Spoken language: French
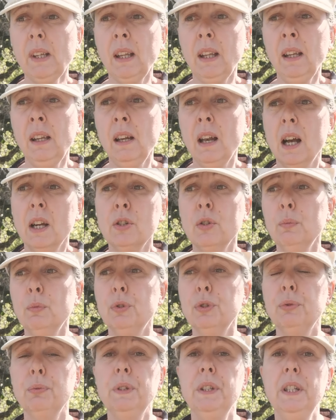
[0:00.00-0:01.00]
Et là, je
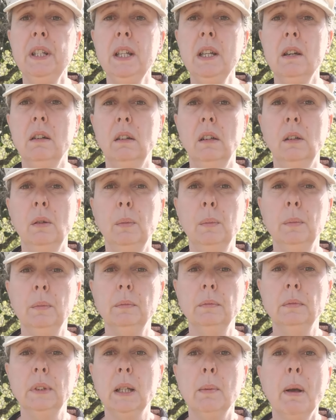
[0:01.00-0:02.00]
me suis dit,
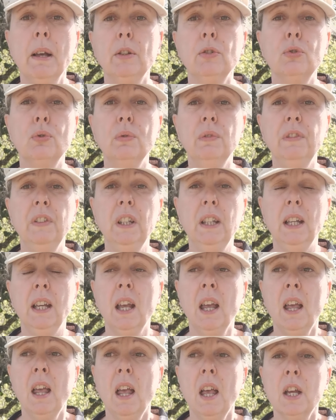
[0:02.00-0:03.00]
euh, eh ben, je vais
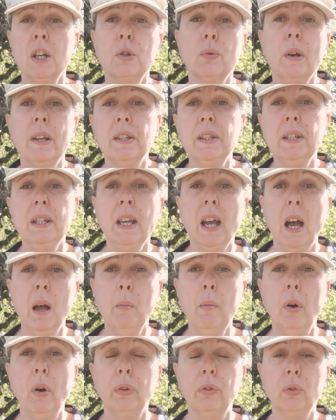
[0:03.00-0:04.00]
choisir un
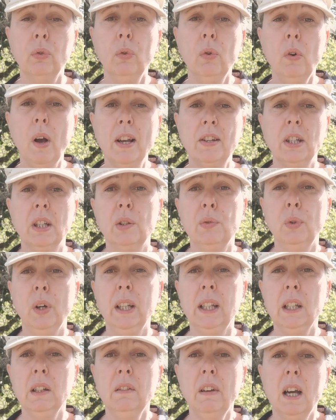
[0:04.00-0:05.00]
morceau à chaque
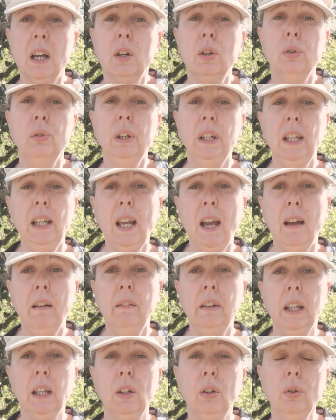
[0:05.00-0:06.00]
fois qui va coller
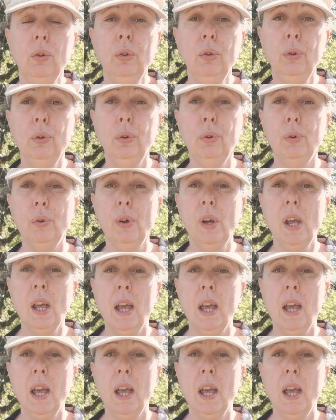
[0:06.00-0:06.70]
avec euh,